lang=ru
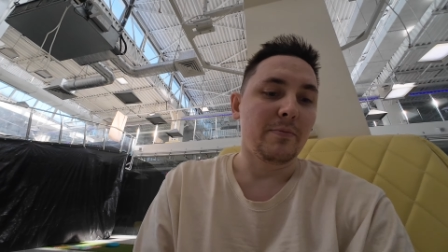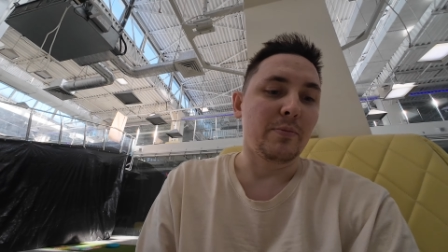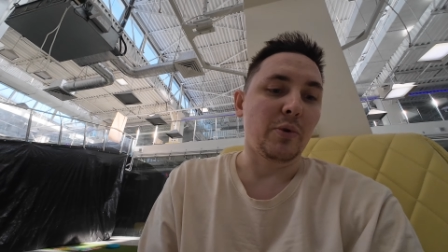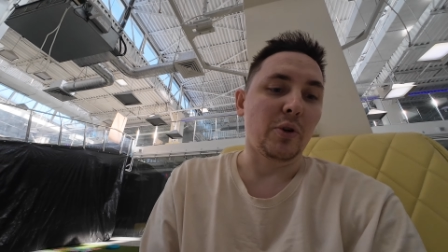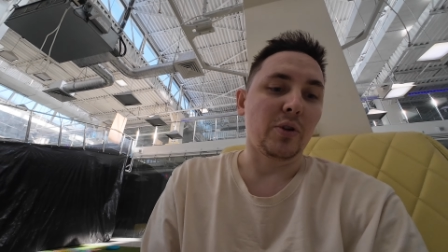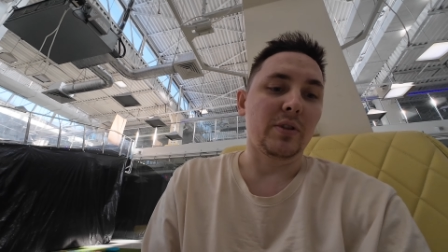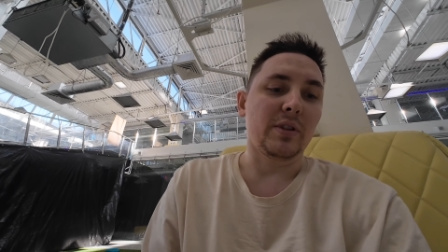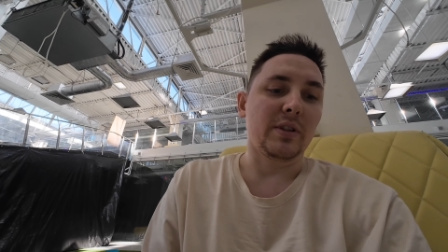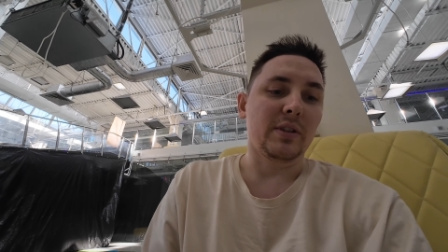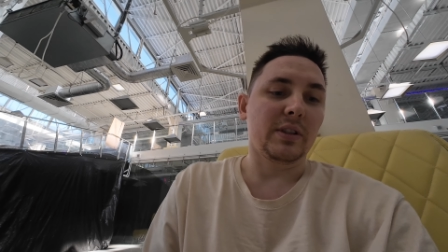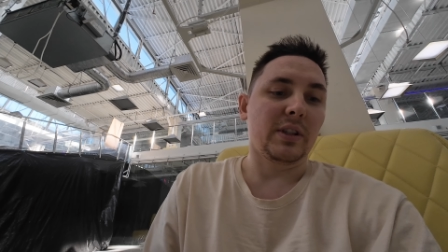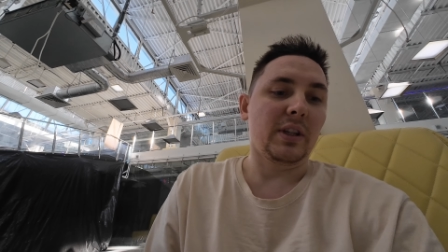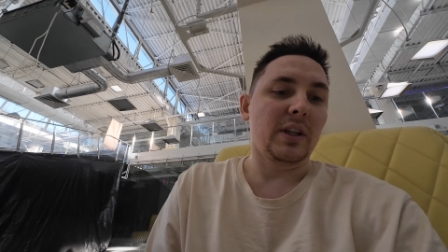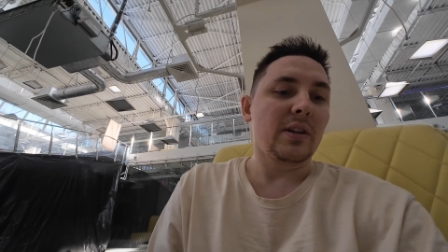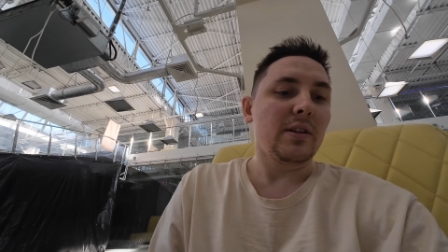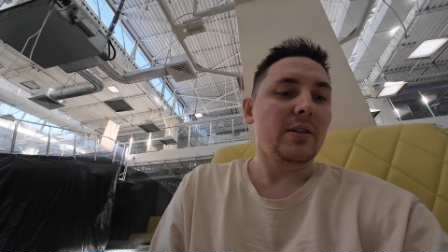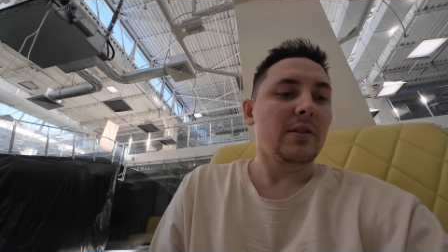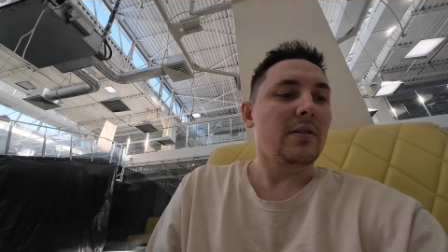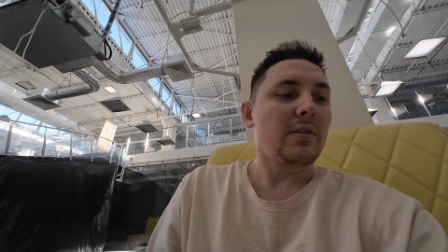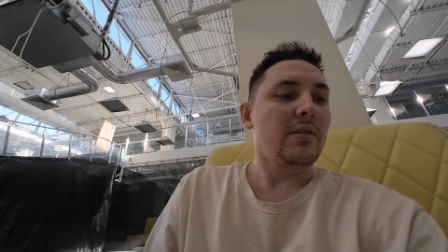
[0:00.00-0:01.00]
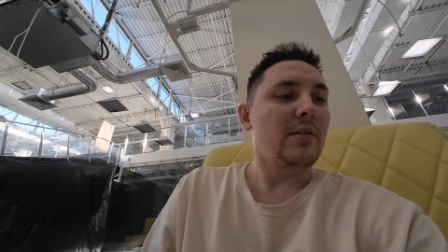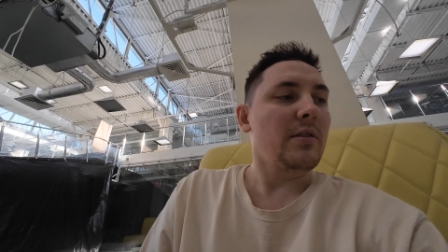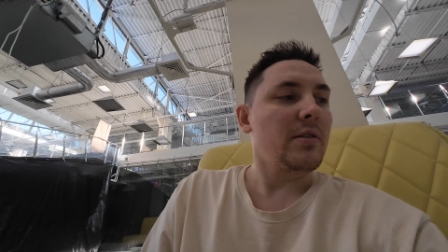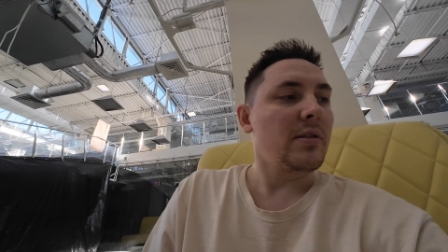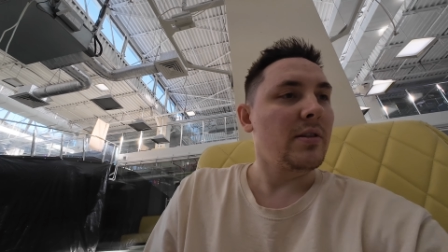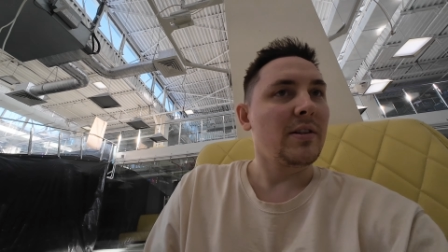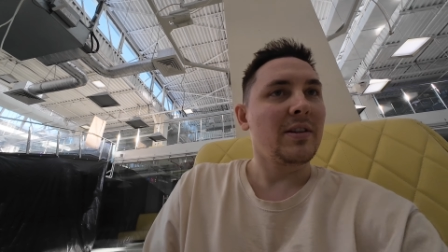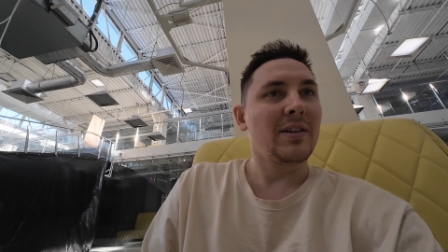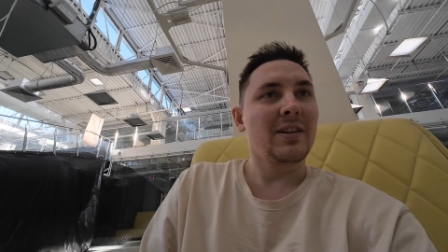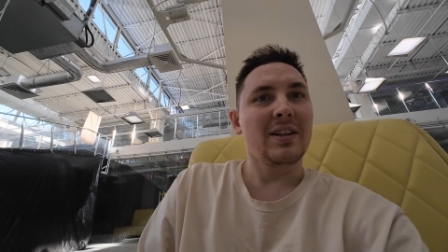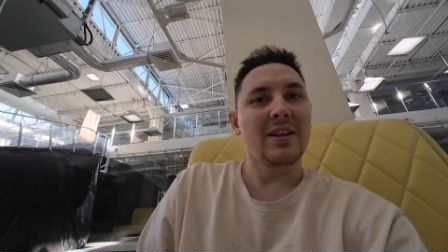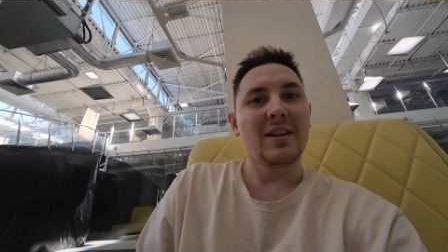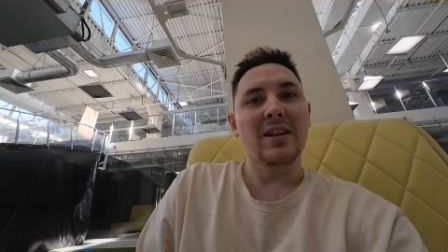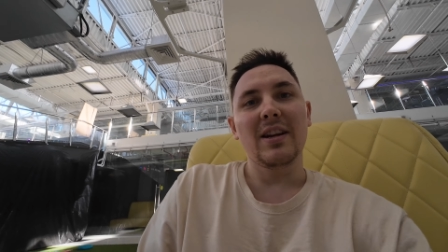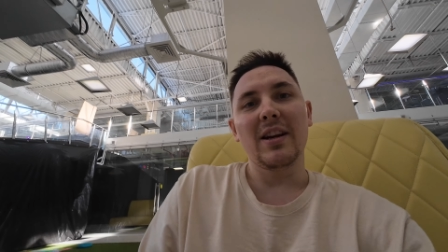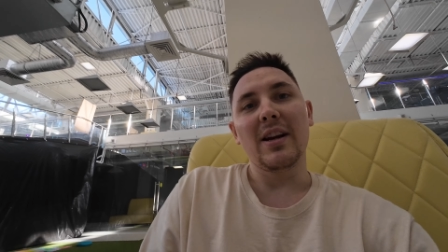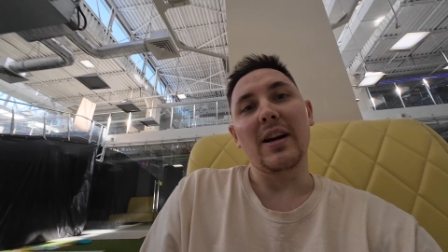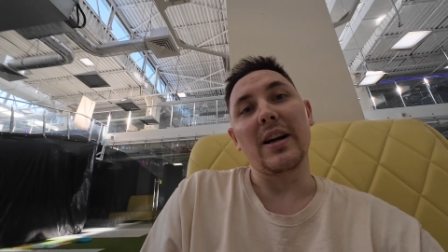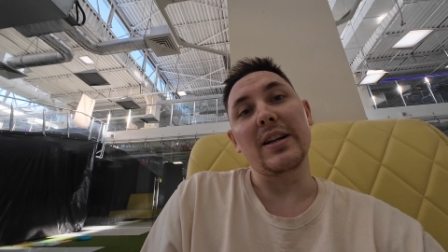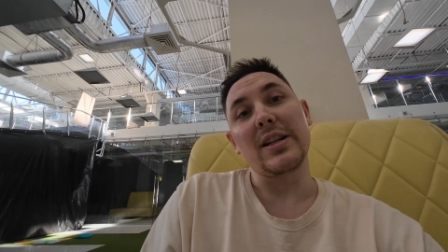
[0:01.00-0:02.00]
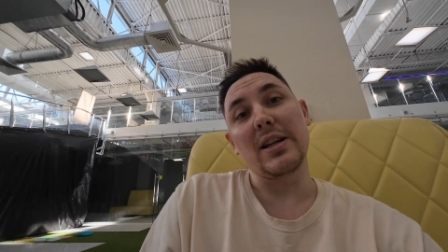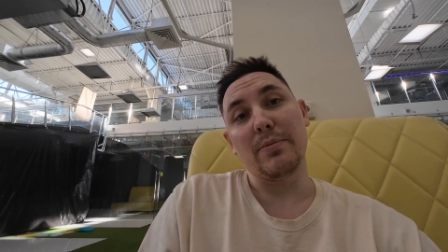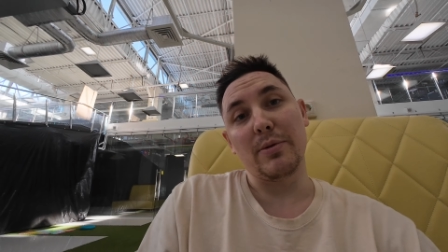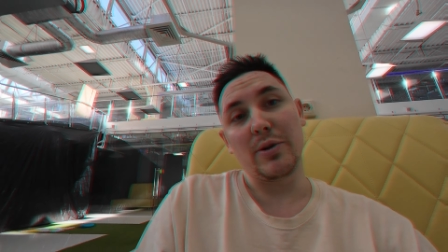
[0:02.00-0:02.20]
Просто ски. А я